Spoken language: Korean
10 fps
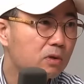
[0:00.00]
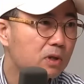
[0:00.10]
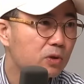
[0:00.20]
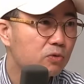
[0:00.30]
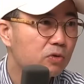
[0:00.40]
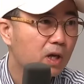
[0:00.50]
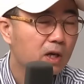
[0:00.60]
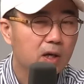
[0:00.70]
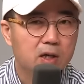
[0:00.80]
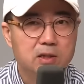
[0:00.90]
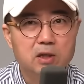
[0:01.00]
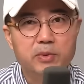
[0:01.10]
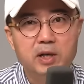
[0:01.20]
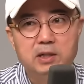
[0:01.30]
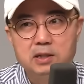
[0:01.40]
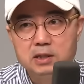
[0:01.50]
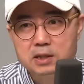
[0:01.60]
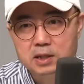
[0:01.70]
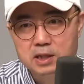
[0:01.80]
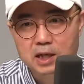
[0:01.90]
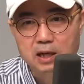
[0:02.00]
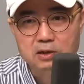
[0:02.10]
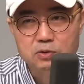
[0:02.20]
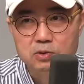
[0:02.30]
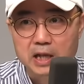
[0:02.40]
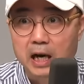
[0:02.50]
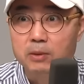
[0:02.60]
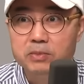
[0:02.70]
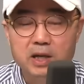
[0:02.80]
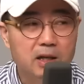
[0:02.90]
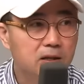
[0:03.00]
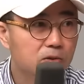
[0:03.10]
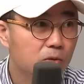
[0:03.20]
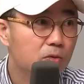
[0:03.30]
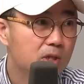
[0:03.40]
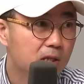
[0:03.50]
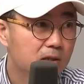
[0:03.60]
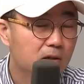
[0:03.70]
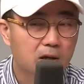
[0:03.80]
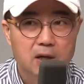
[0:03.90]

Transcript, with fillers: 있는 이유 중에 하나가 처음에 그 일이 알려지고 다음 날에는 소속사에서